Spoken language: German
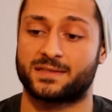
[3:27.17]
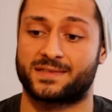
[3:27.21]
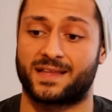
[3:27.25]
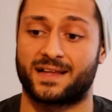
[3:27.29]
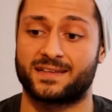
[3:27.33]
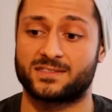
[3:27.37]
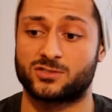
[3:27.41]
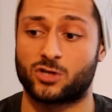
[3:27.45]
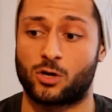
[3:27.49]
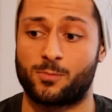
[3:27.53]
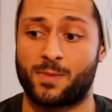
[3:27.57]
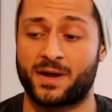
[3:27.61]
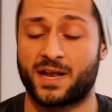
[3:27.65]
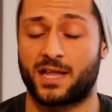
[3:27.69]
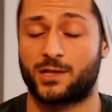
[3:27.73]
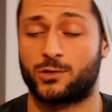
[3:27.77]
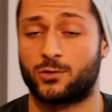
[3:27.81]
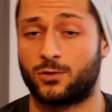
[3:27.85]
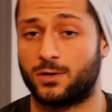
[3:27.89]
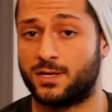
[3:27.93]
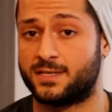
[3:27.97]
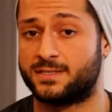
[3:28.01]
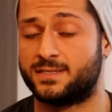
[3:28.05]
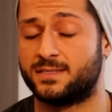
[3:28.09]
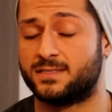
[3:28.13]
dann soll man
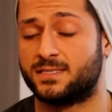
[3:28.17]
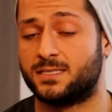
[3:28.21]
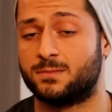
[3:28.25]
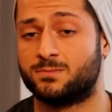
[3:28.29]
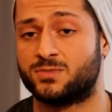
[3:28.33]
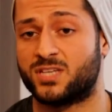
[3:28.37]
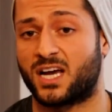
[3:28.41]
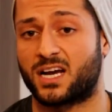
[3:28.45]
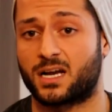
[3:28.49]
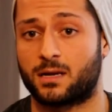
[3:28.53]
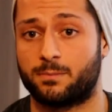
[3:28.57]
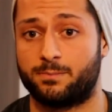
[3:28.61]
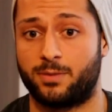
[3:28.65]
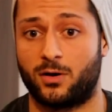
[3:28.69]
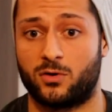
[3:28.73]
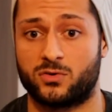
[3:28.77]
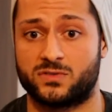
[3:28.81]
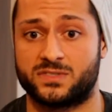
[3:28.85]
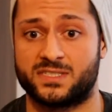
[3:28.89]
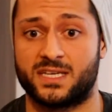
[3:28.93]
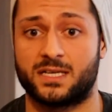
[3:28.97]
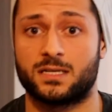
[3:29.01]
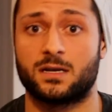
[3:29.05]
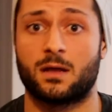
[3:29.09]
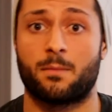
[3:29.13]
natürlich die sieben Tage
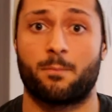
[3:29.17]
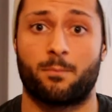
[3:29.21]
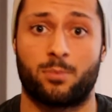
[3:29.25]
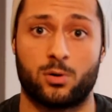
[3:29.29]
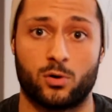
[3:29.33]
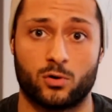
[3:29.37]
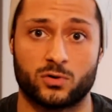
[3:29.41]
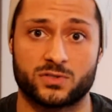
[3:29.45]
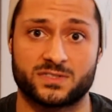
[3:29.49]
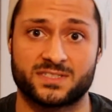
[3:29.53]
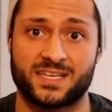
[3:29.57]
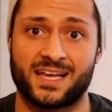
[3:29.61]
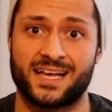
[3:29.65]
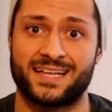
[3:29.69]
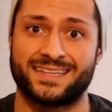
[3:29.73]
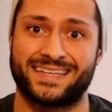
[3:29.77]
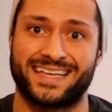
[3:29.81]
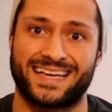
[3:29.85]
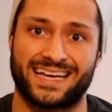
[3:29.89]
pausieren plus